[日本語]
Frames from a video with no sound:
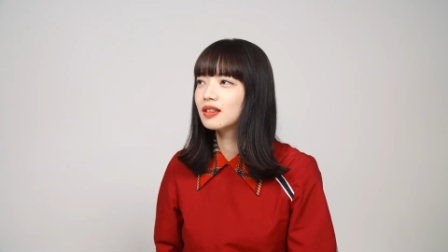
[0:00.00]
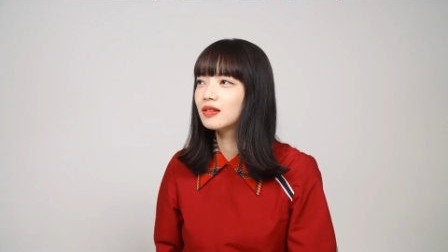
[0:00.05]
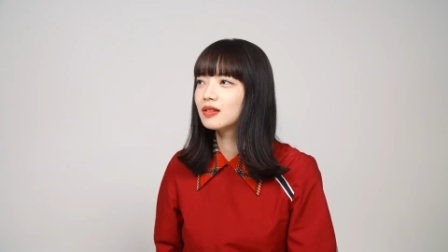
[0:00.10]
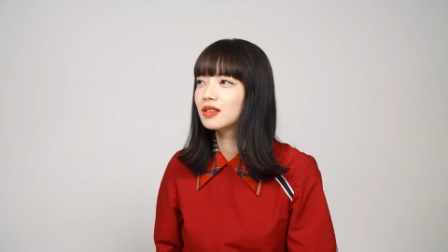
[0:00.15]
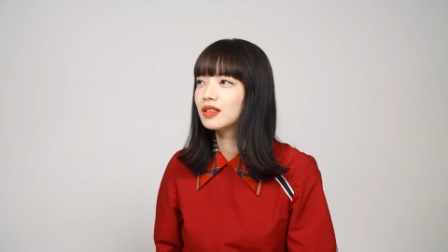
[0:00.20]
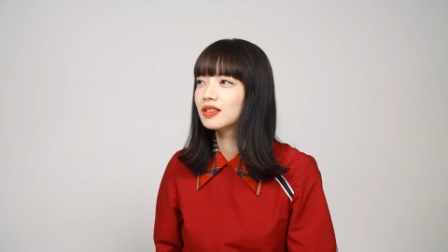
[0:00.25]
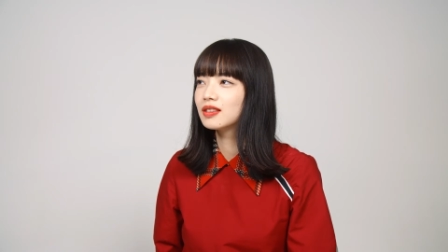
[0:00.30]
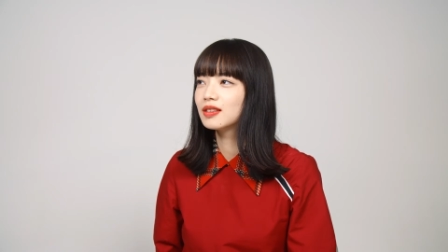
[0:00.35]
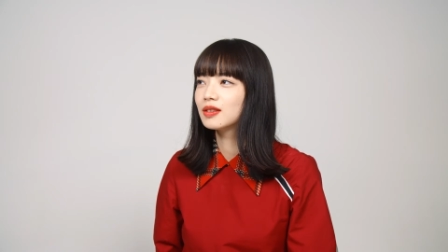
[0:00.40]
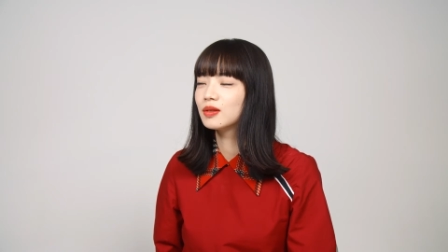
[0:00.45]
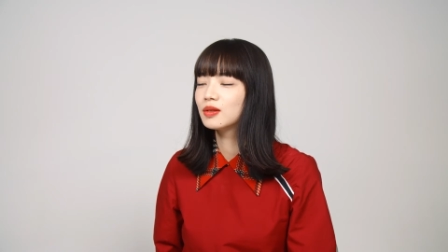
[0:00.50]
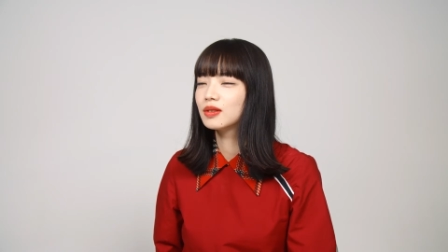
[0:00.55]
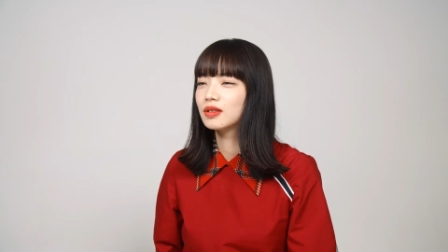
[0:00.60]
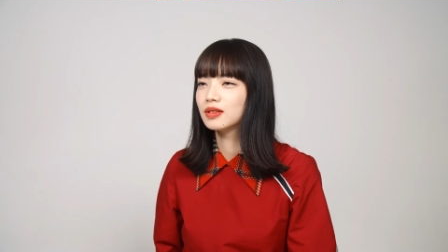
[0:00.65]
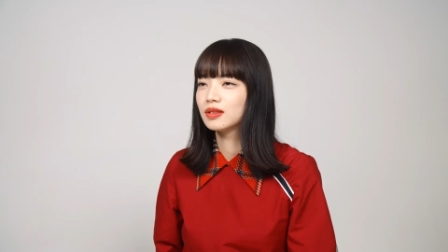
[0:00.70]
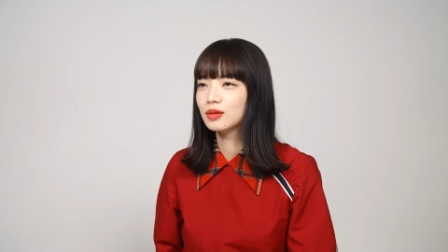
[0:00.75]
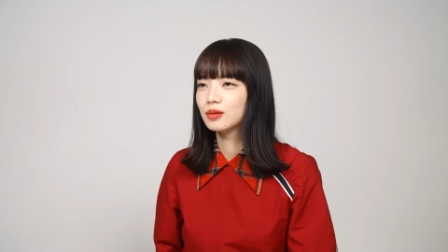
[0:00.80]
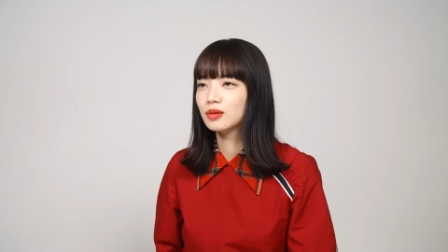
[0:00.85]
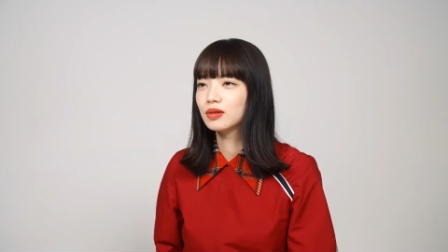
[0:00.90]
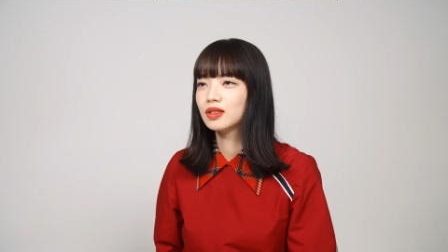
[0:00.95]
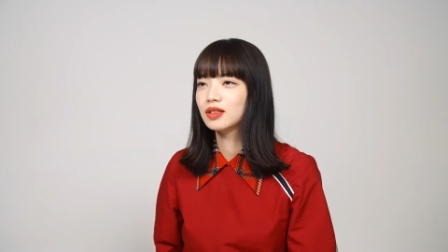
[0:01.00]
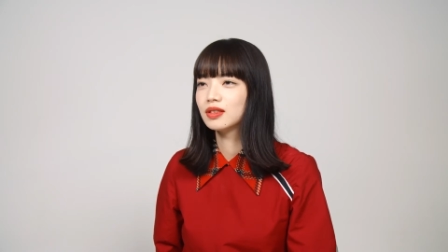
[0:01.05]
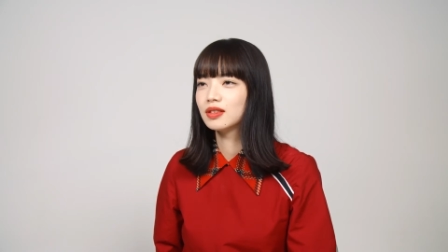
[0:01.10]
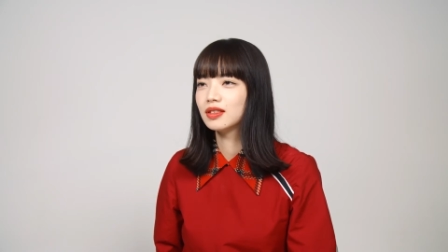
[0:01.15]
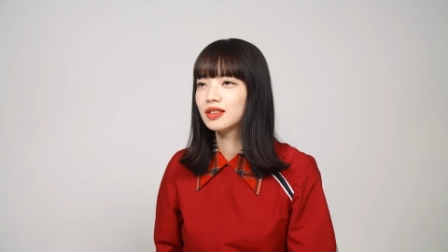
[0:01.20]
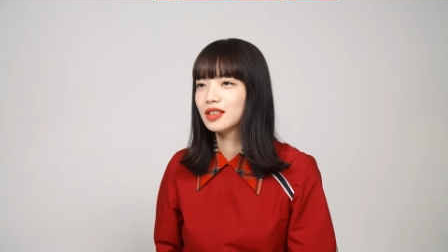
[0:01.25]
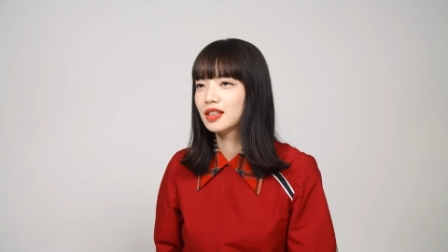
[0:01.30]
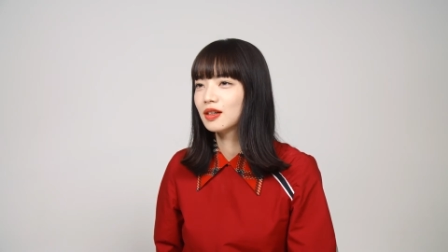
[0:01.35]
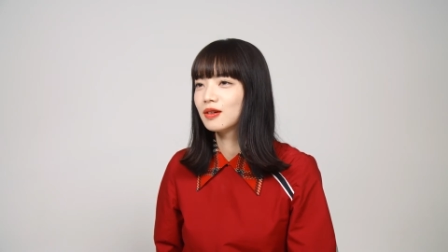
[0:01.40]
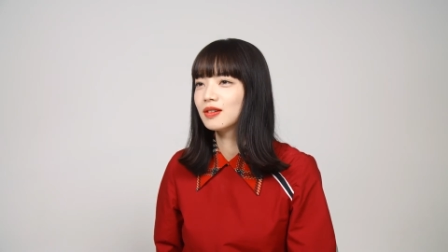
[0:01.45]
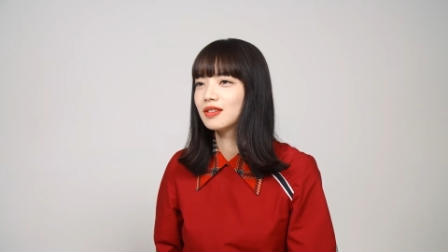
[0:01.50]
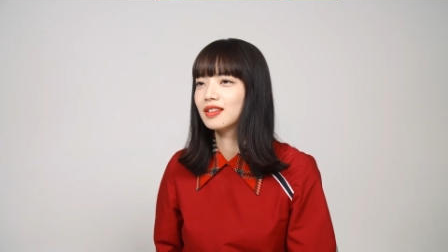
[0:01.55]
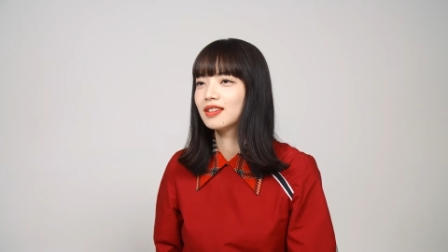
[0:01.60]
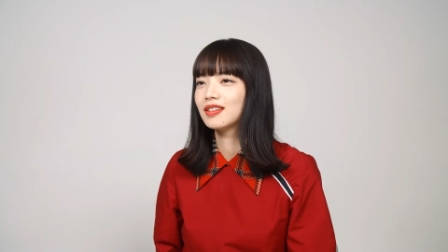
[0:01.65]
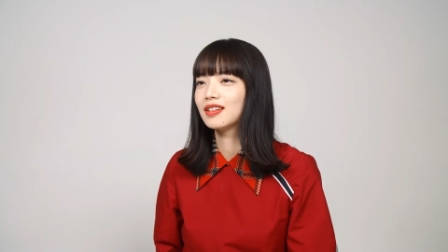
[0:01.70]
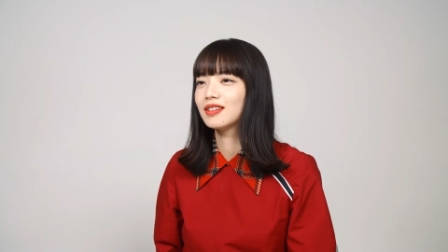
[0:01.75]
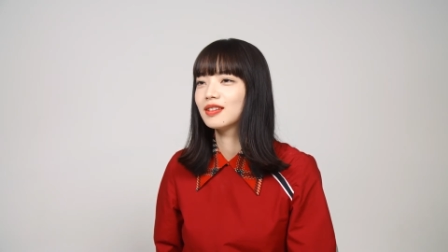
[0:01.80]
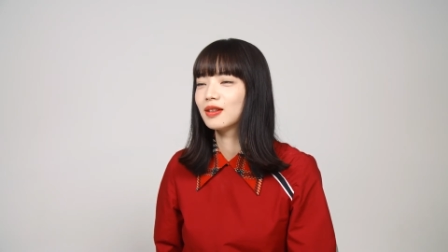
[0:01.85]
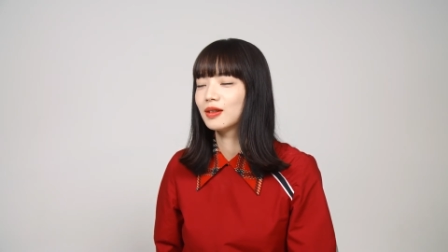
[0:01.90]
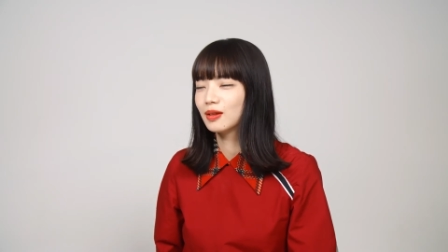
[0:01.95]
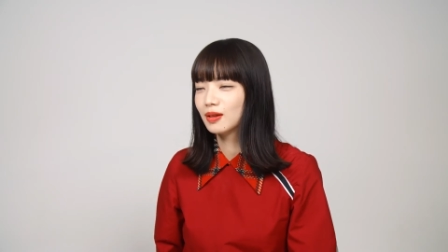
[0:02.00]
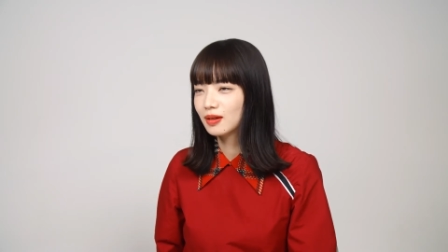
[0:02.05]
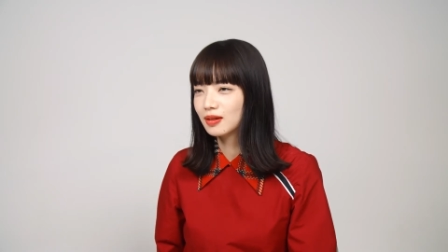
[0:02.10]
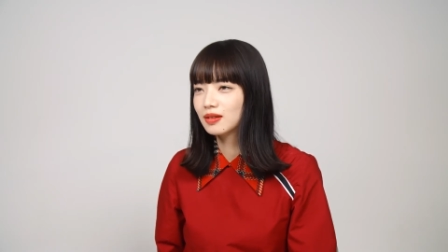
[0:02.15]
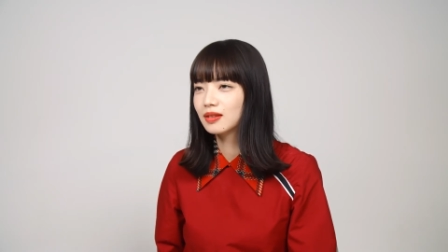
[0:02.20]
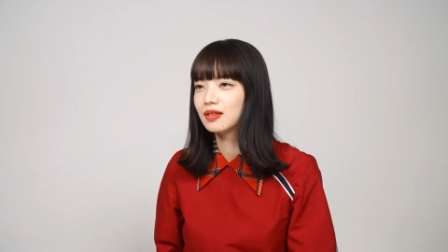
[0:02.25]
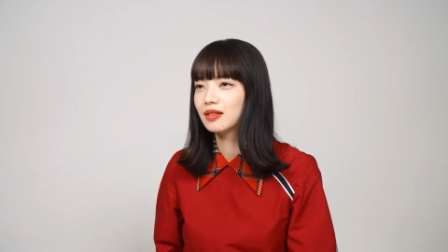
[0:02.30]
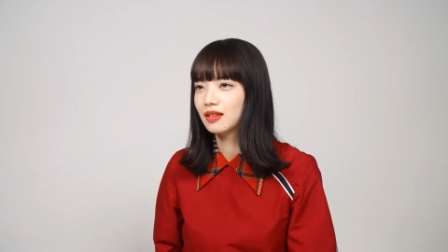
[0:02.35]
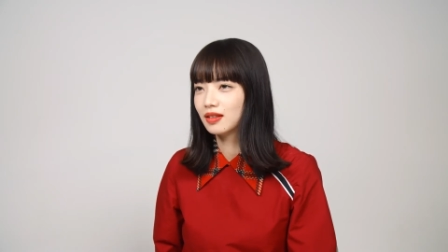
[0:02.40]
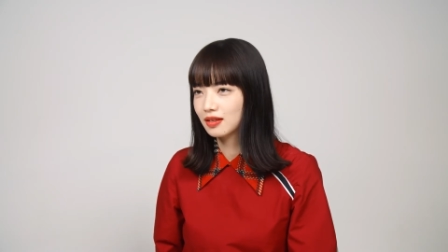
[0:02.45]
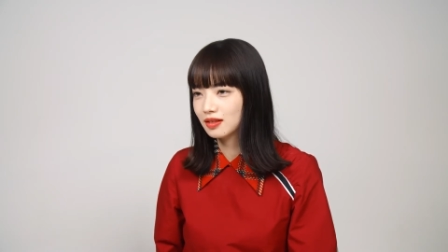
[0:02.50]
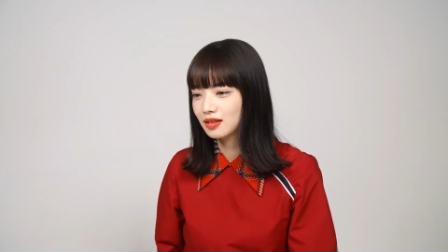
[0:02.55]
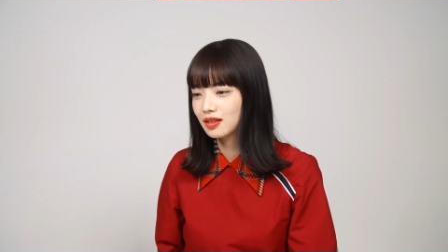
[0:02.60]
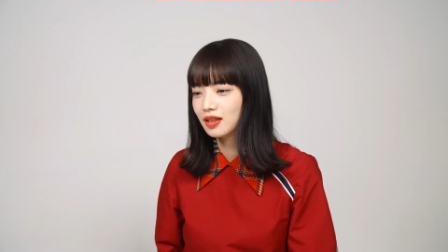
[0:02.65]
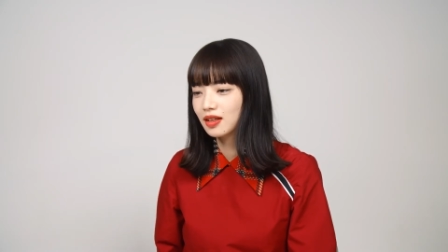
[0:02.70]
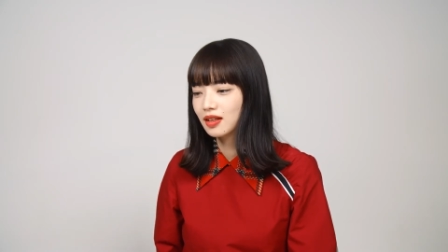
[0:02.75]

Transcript: が私にとってすごい幸せなんだなって